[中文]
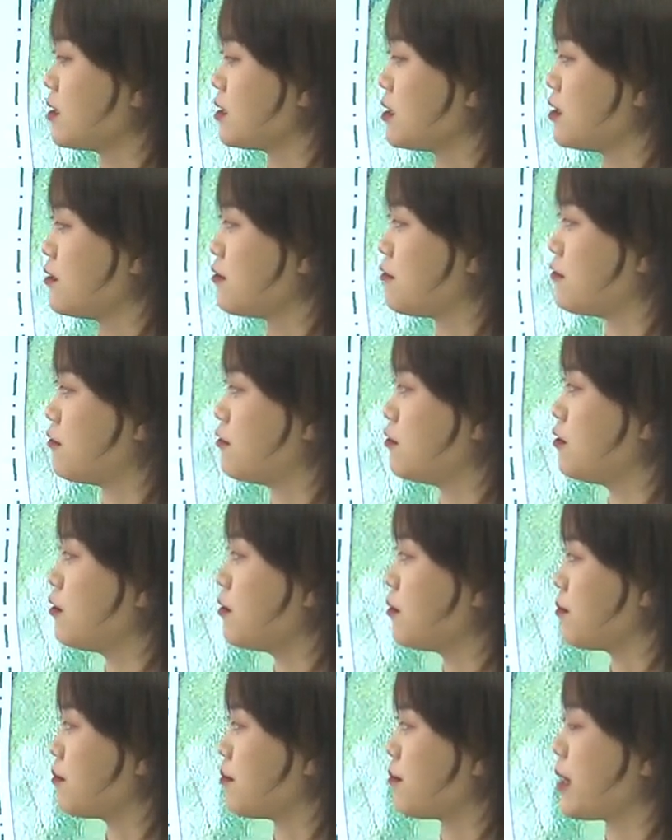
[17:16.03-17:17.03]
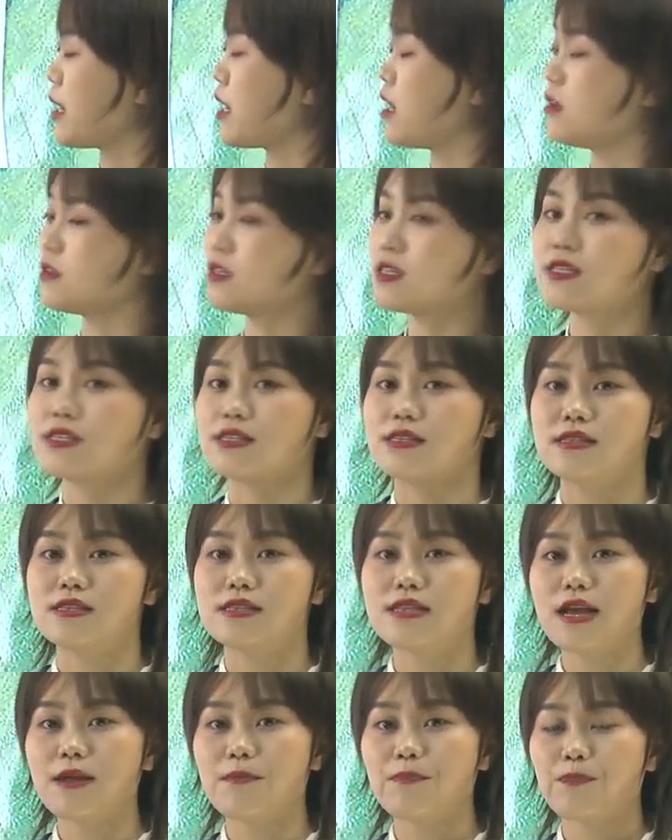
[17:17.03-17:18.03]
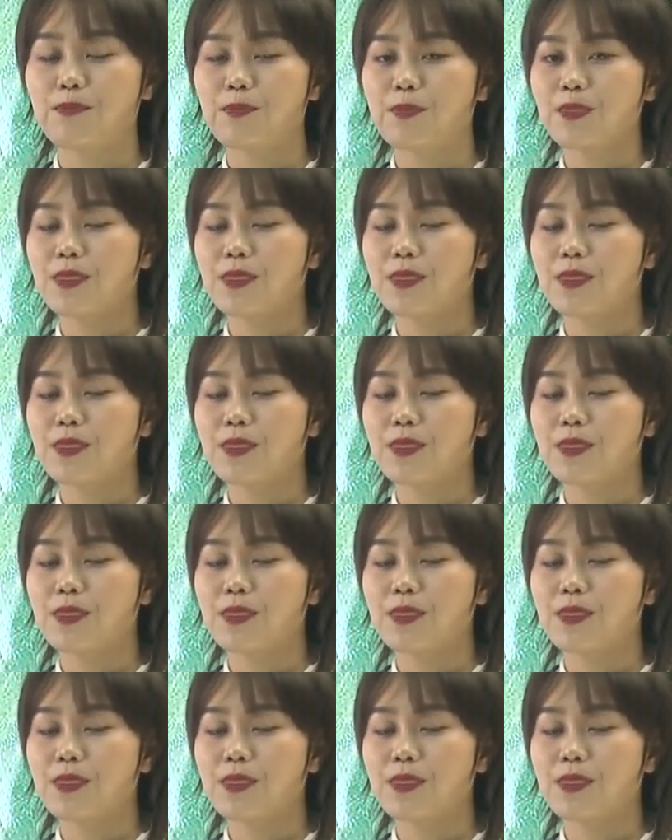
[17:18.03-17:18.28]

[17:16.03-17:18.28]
一幅美好的景象。